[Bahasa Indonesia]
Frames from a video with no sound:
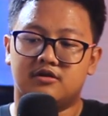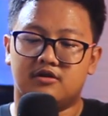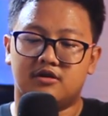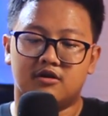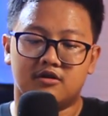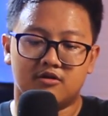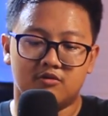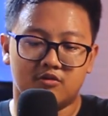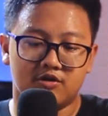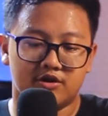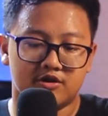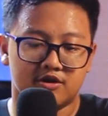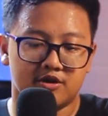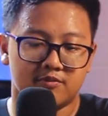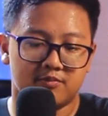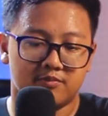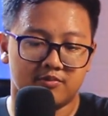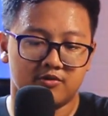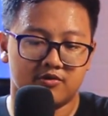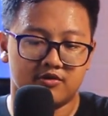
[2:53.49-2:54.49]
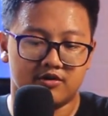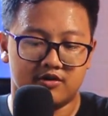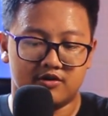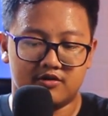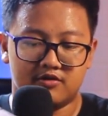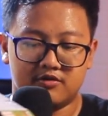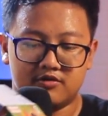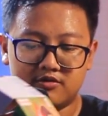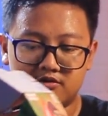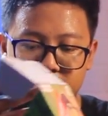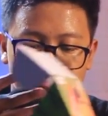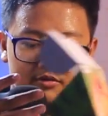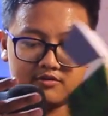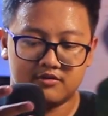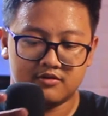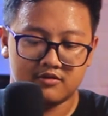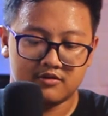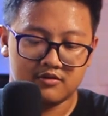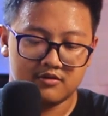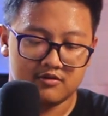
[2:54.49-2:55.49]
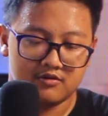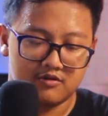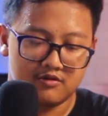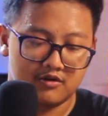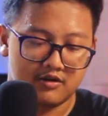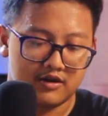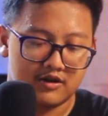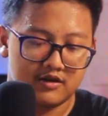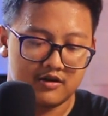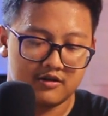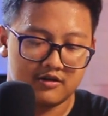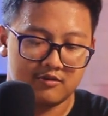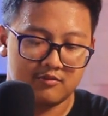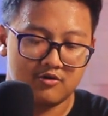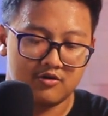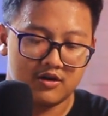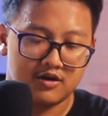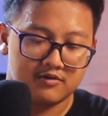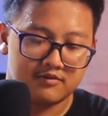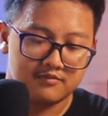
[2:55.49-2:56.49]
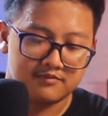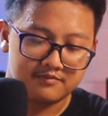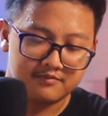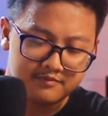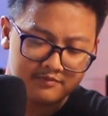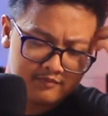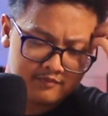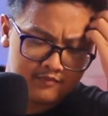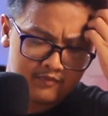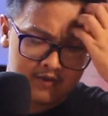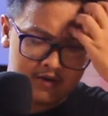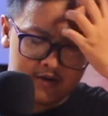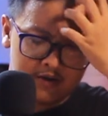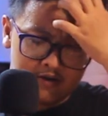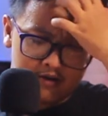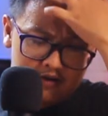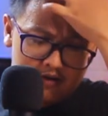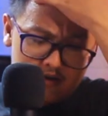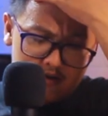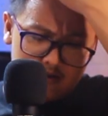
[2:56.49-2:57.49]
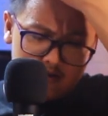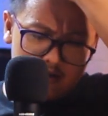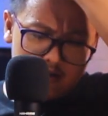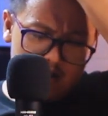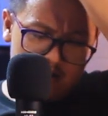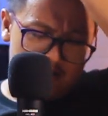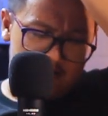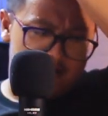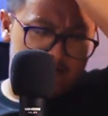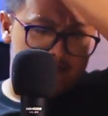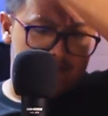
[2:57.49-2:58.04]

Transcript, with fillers: dan gue ditipu oke kita buka nah